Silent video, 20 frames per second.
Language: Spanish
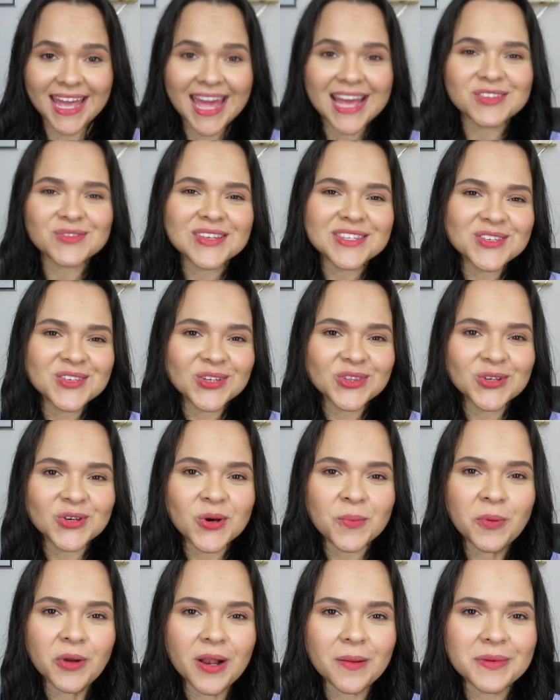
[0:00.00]
eso ha sido
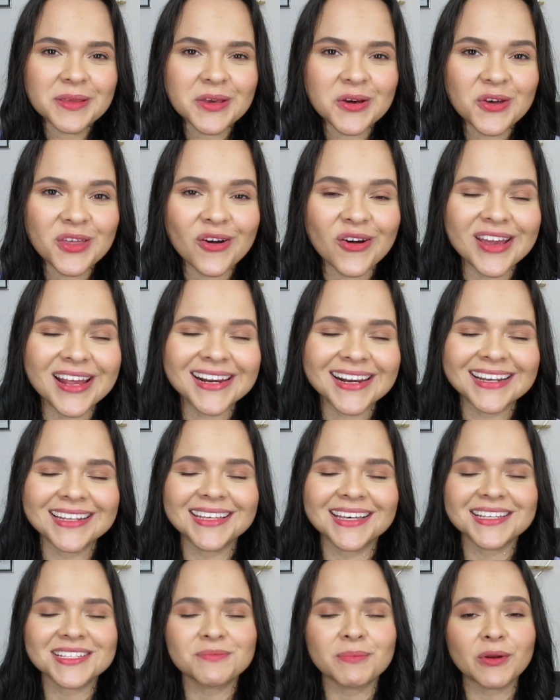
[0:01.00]
todo por el video de hoy, en
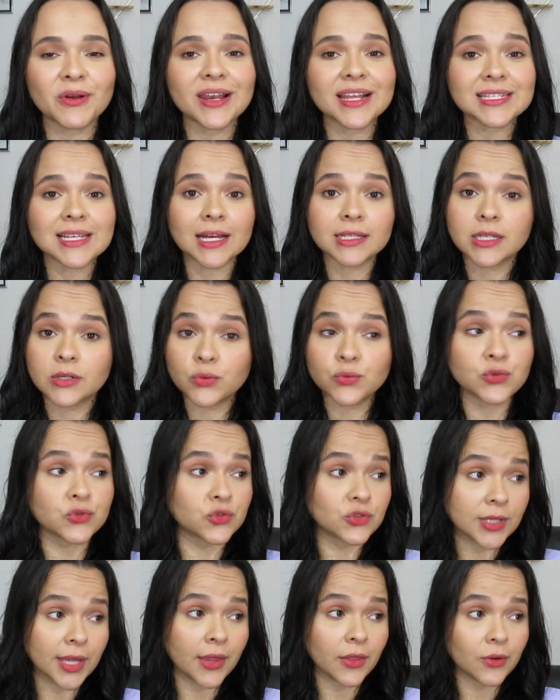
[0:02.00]
realidad espero les haya
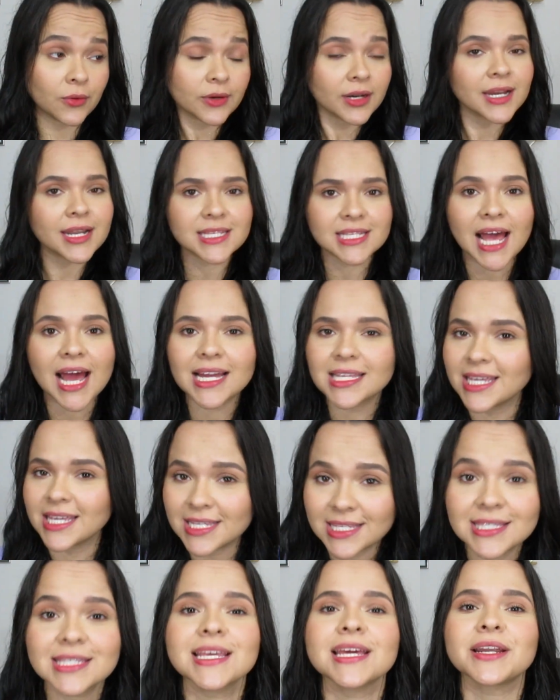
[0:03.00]
gustado, les haya
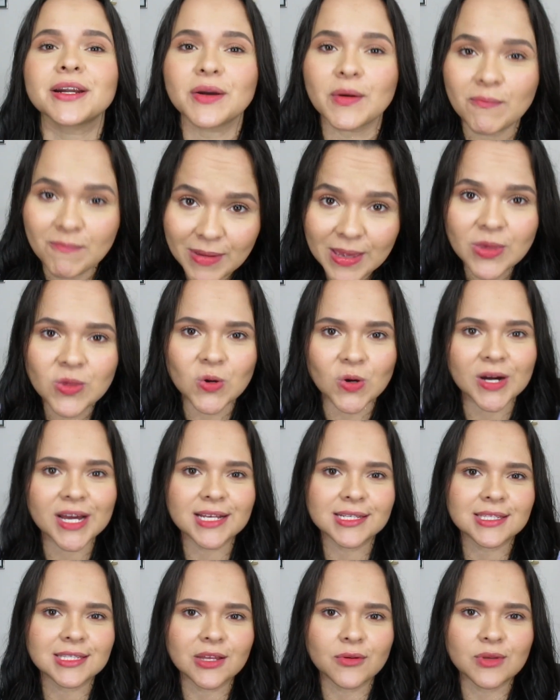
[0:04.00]
servido
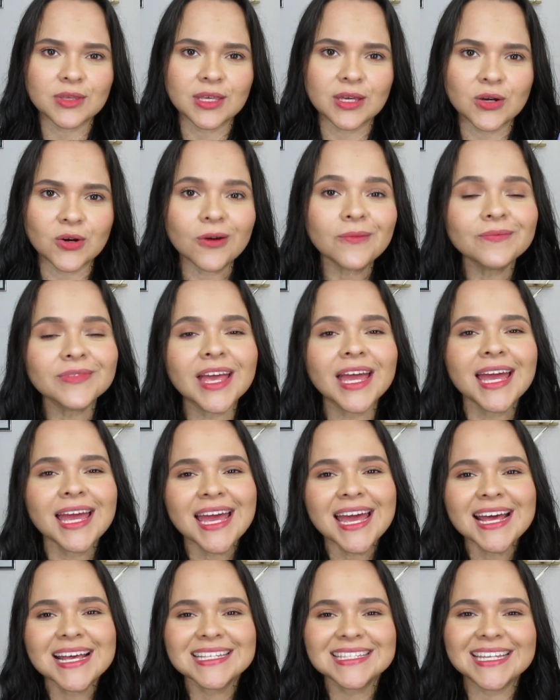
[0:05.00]
este video.
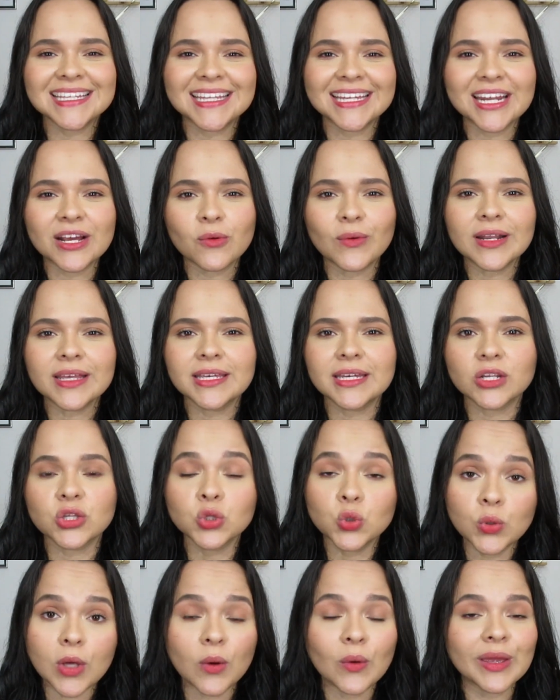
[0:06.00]
Si tienen cualquier
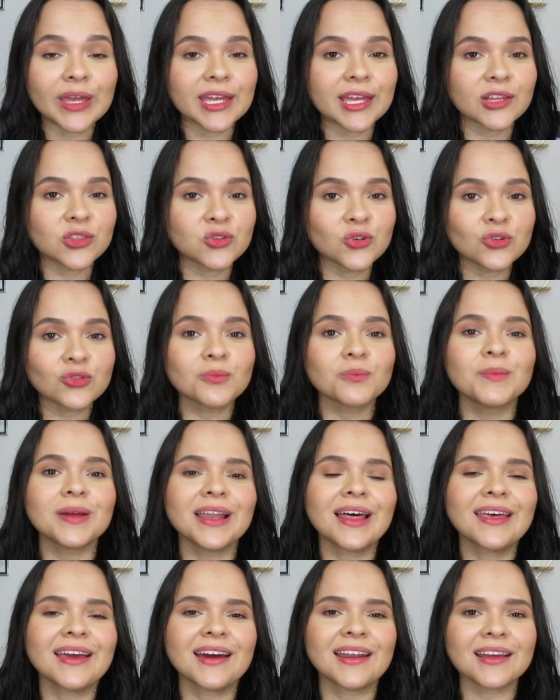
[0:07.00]
duda o inquietud, me
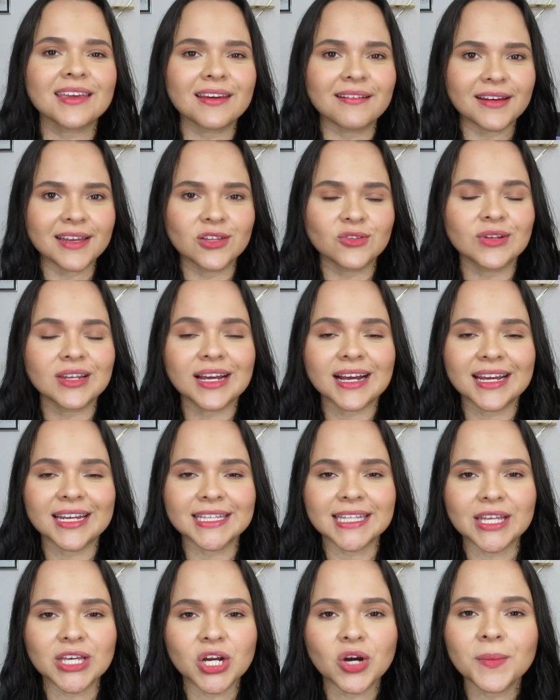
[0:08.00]
la dejan aquí abajito en la
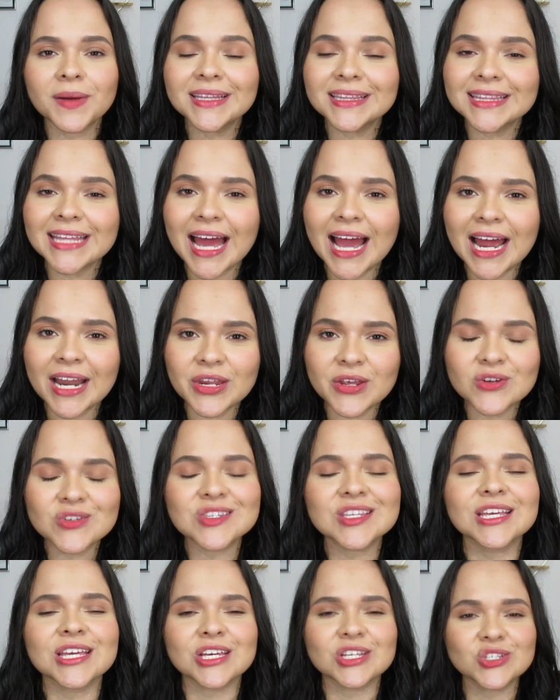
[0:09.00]
cajita de comentarios
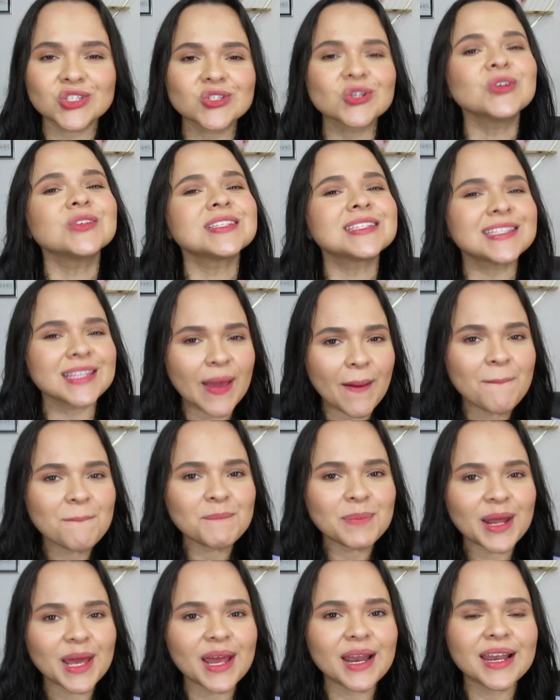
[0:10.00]
que yo
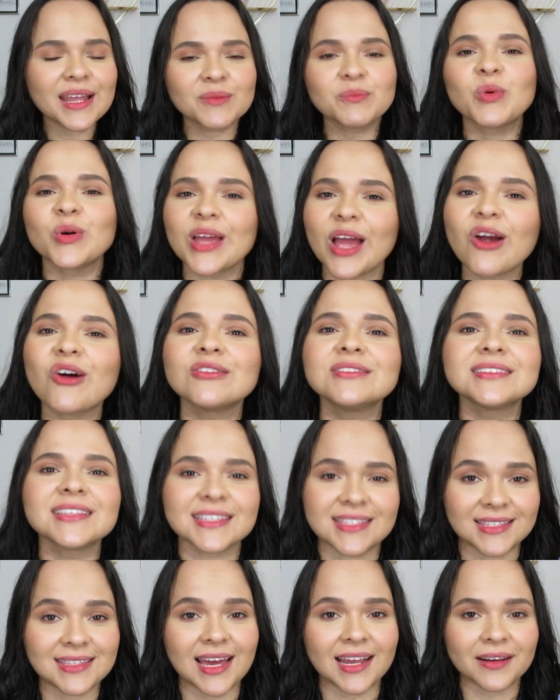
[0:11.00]
siempre les voy a
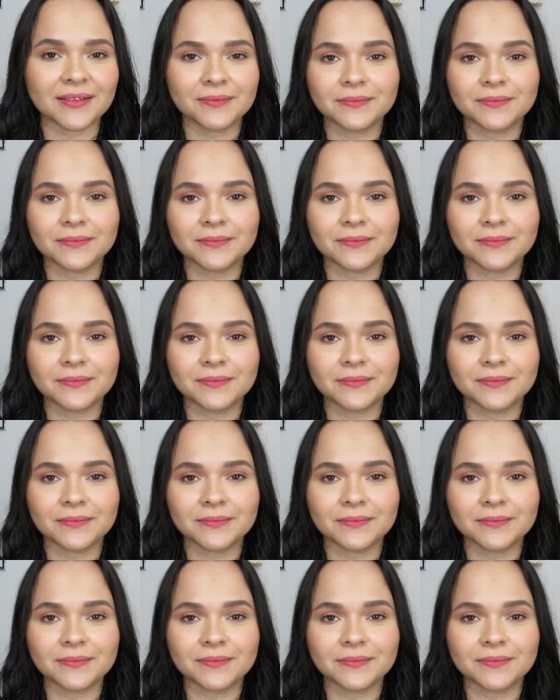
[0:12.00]
contestar.